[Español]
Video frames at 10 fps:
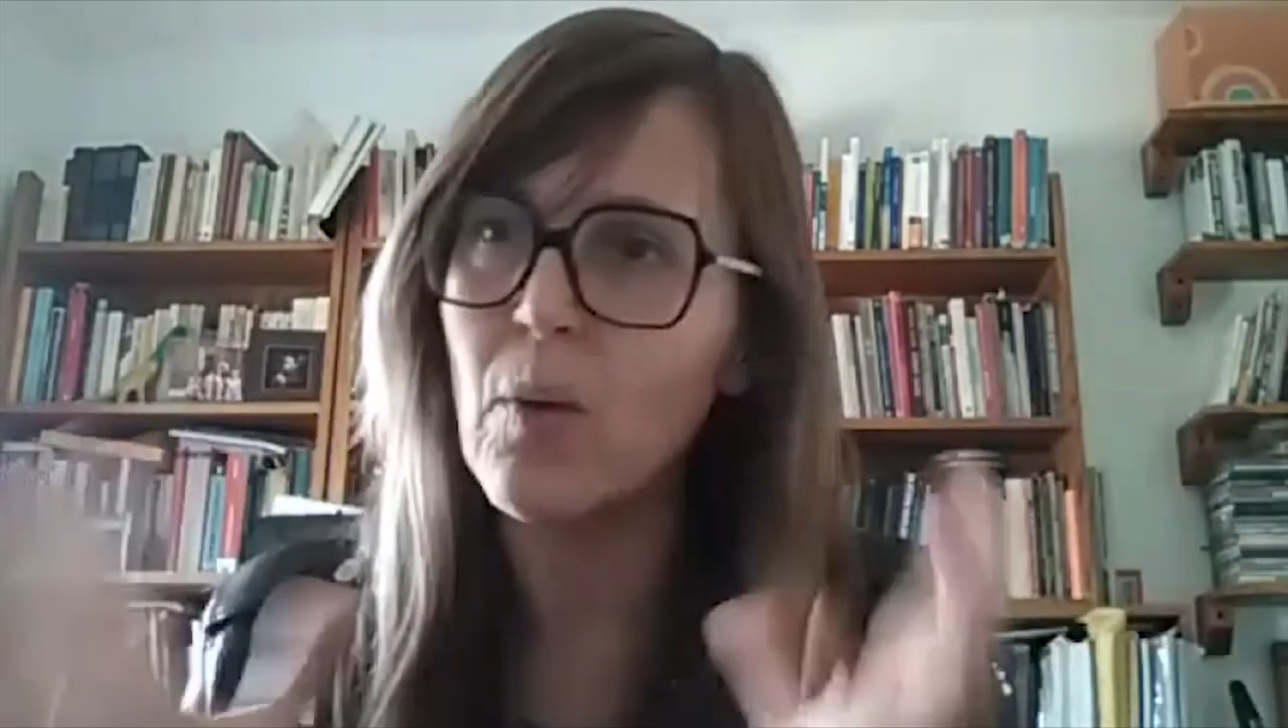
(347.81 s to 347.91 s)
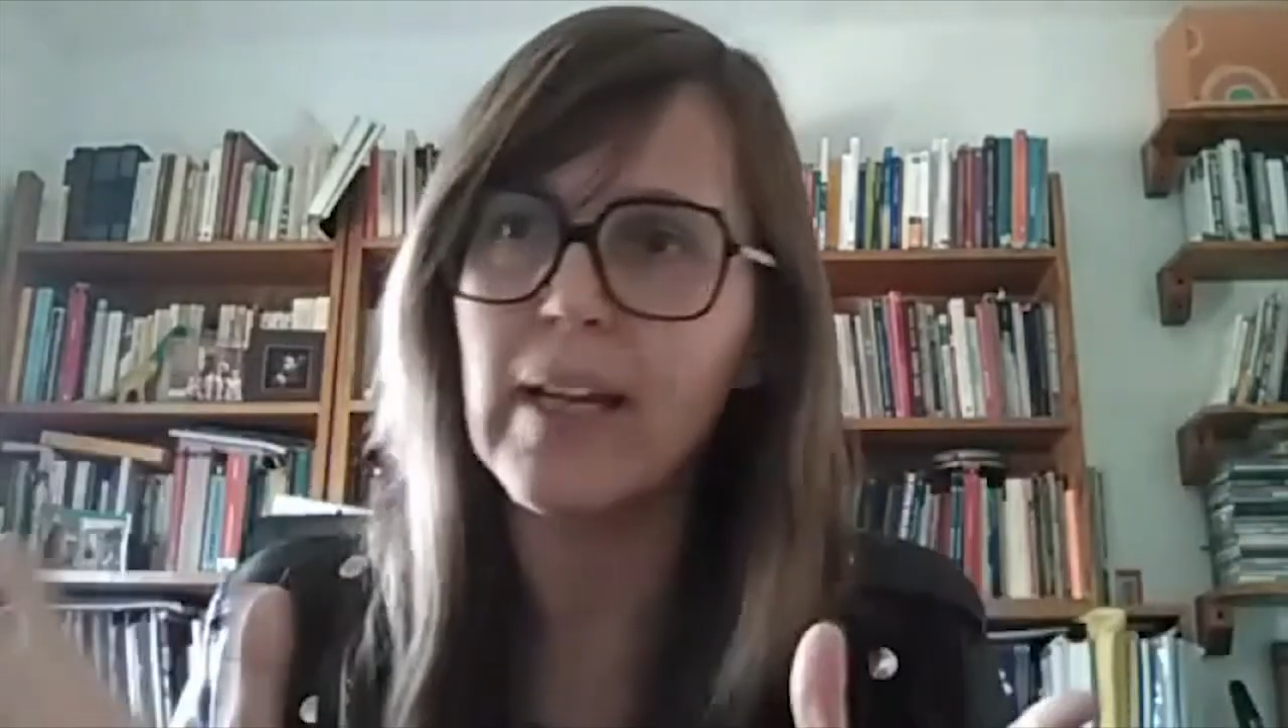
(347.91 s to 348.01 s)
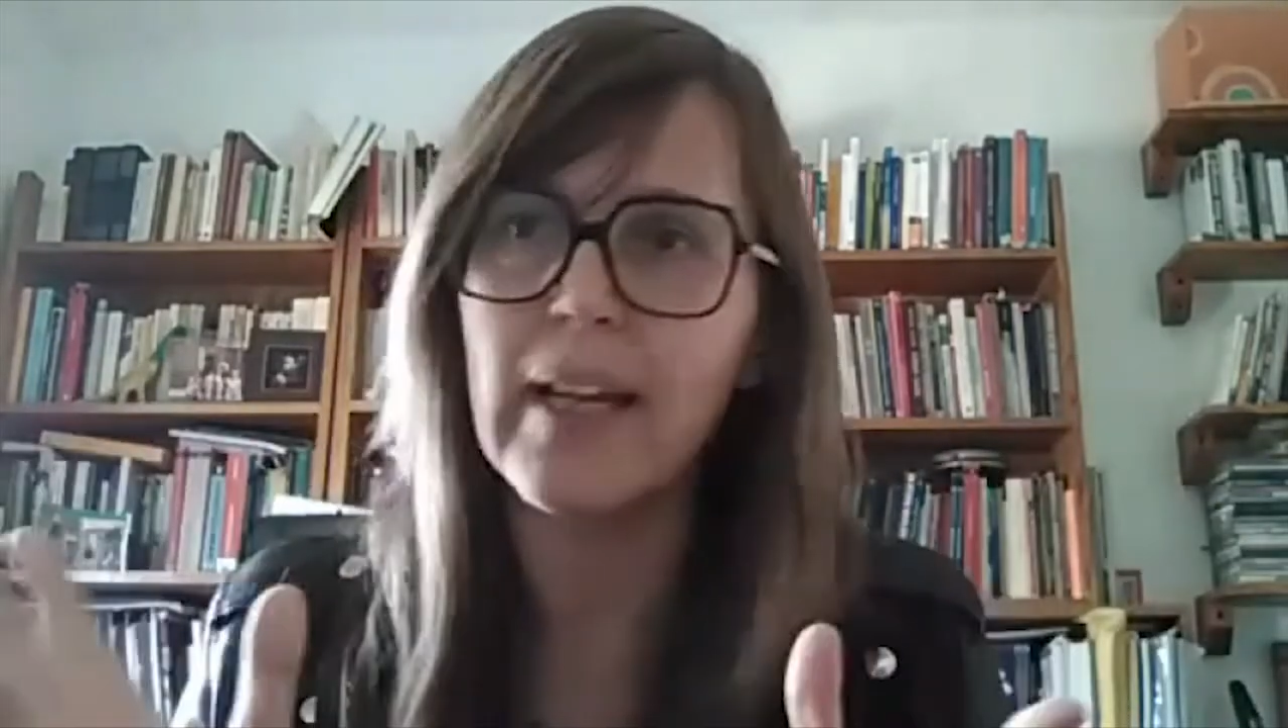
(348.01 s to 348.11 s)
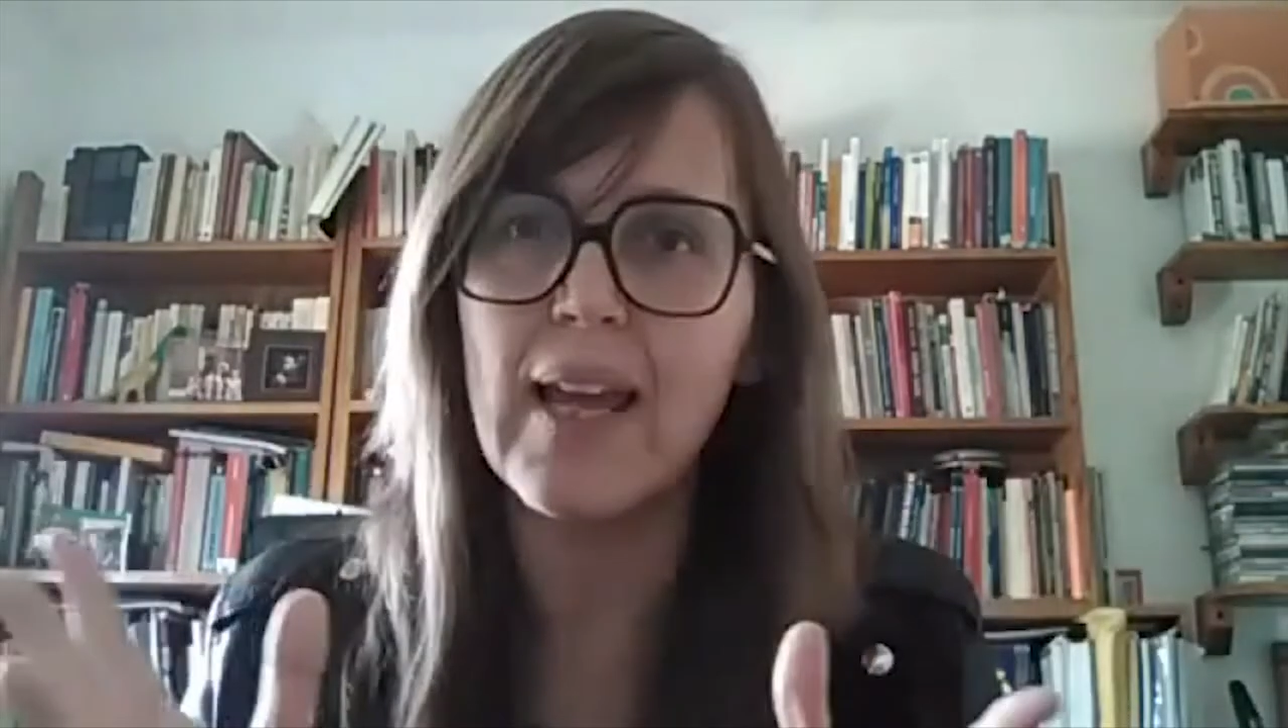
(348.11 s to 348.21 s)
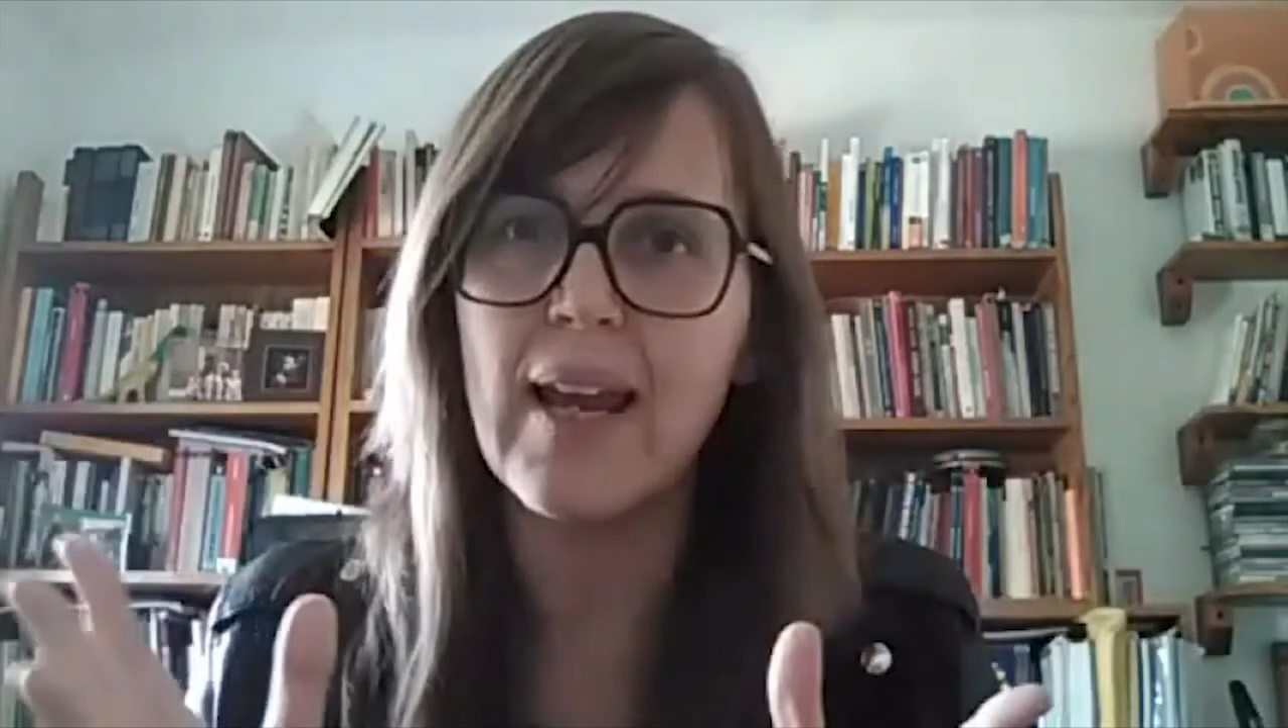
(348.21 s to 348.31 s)

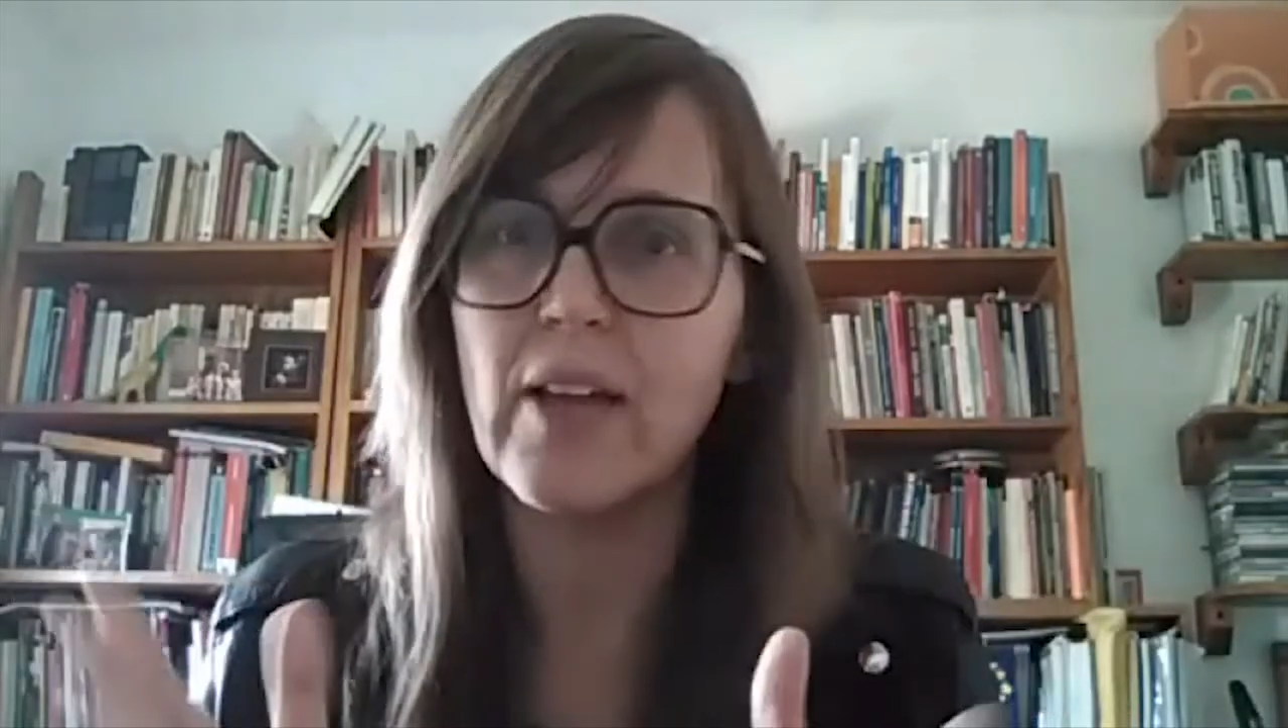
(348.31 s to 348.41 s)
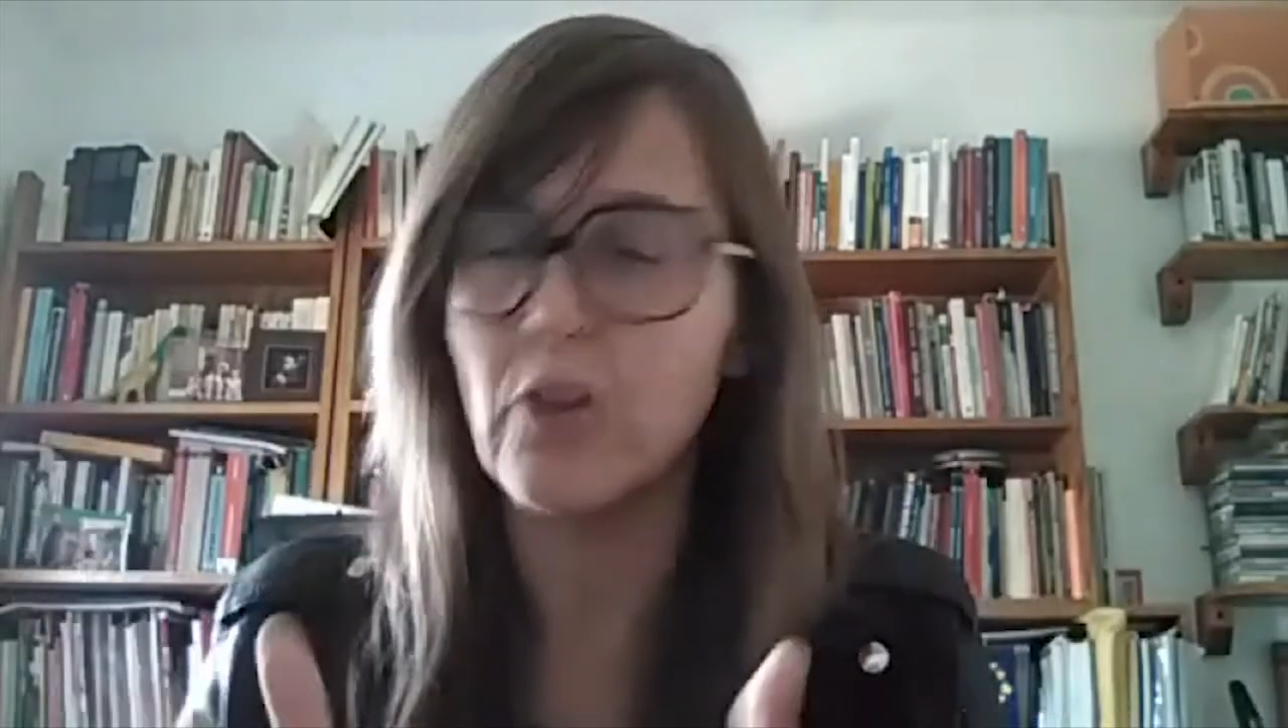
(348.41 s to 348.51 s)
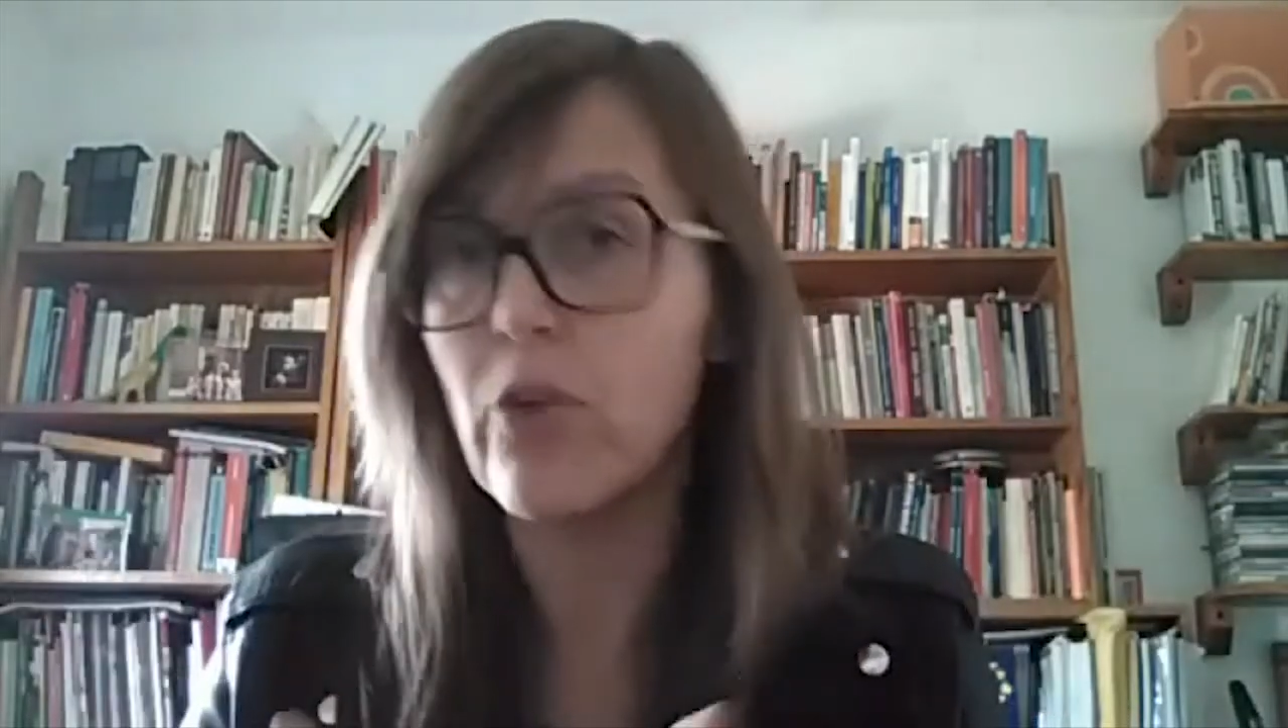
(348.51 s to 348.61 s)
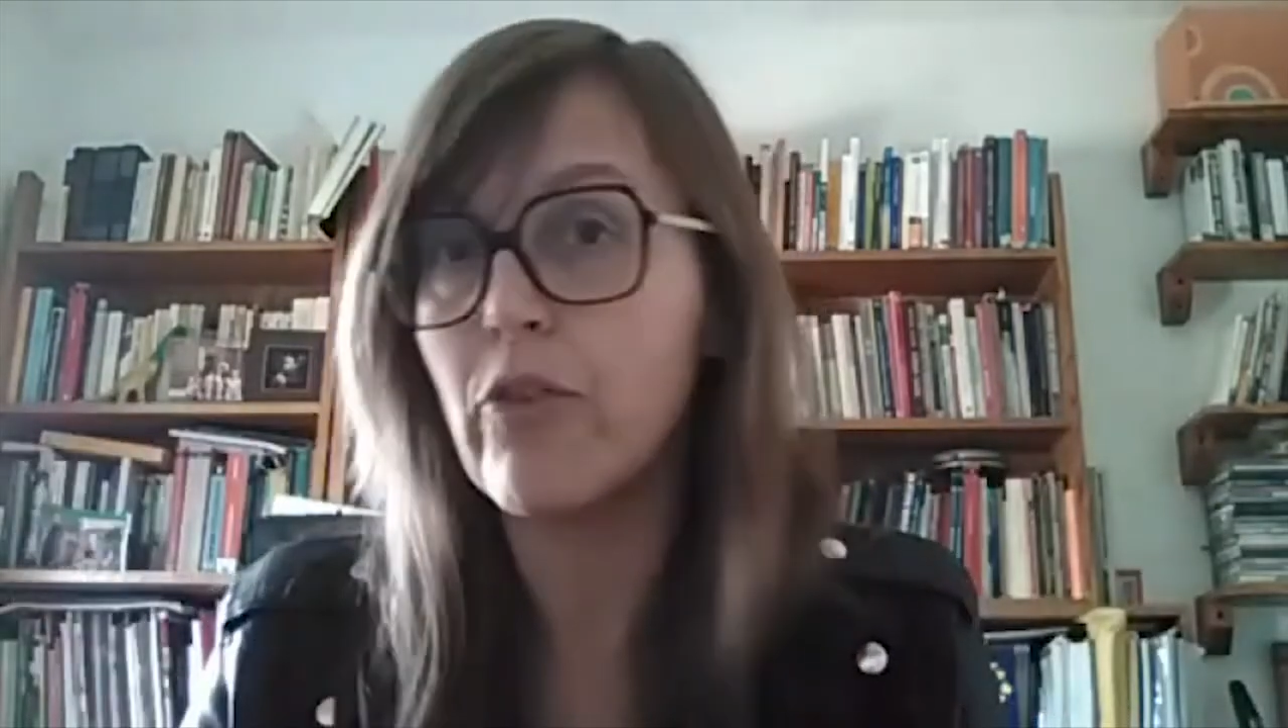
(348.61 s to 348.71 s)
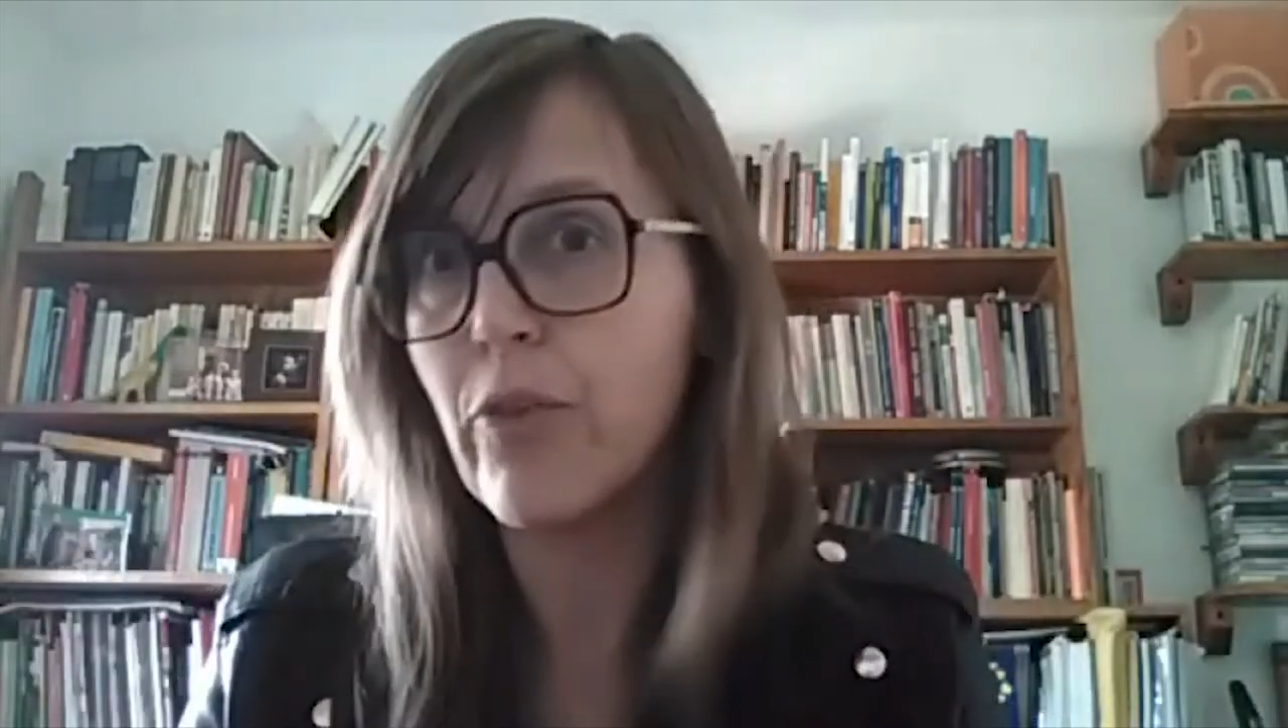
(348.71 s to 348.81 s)

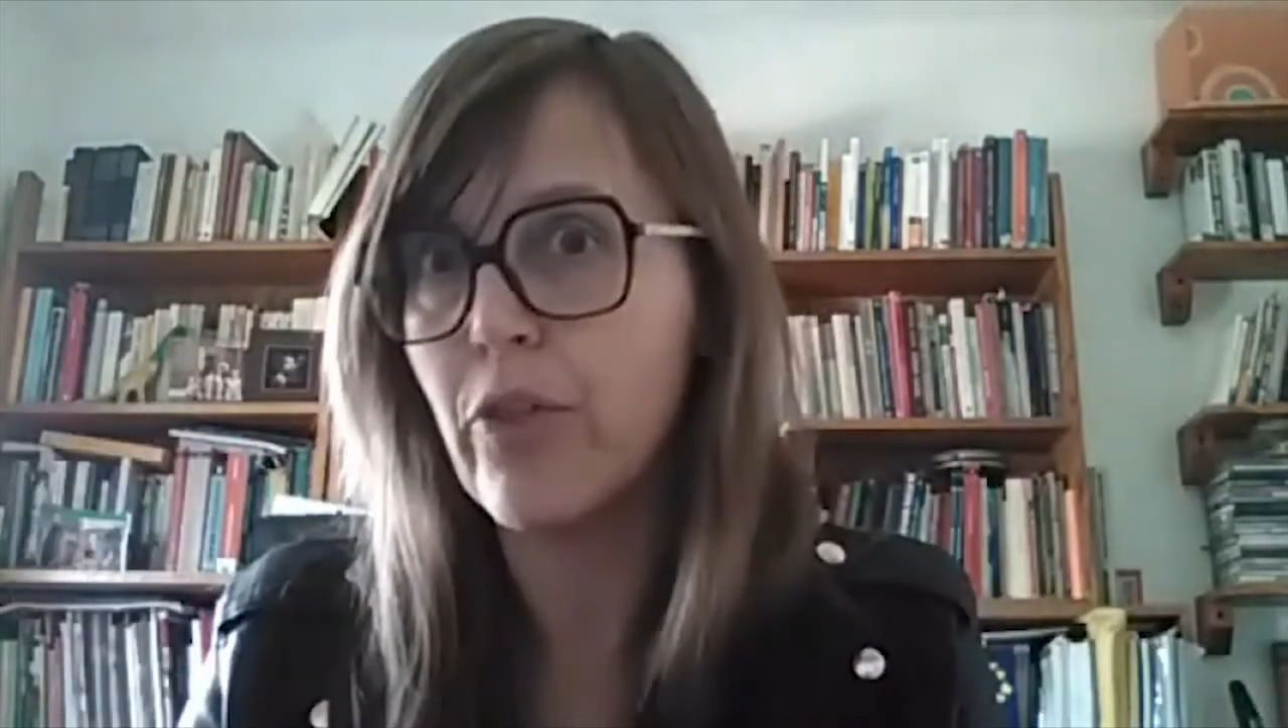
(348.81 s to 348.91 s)
cualquiera, no,